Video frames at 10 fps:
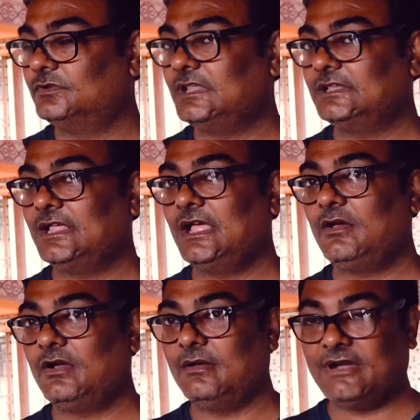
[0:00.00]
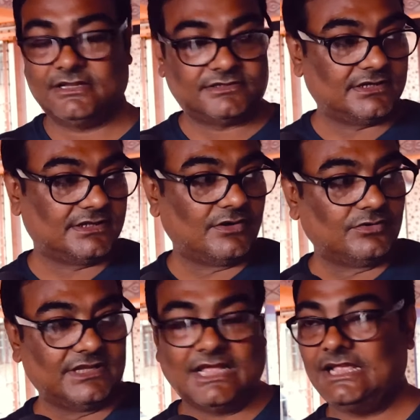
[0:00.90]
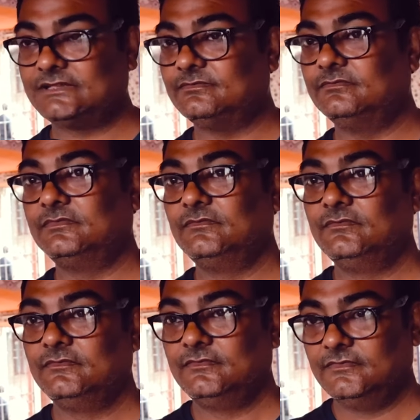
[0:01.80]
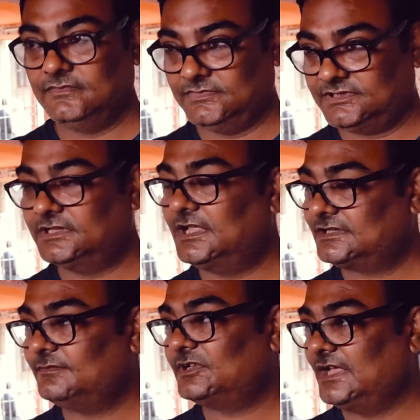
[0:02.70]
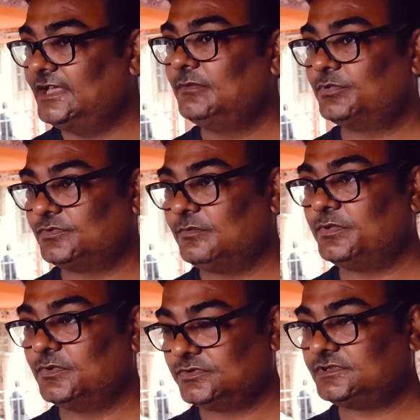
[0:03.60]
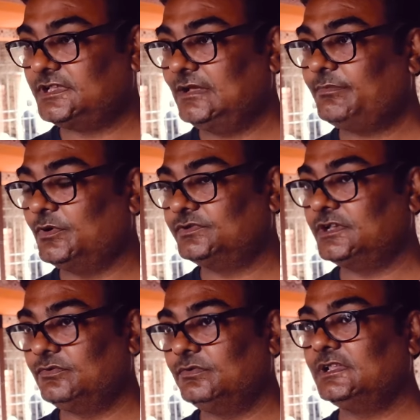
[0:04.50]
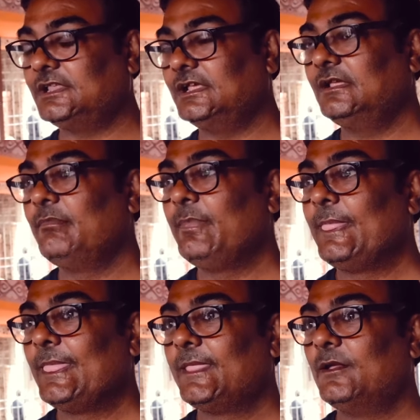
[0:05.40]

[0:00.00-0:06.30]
होता था और हमारे सिद्ध ओझा सिद्ध स्मशानी पुरुष थे पहुँचे हुए थे हम्म।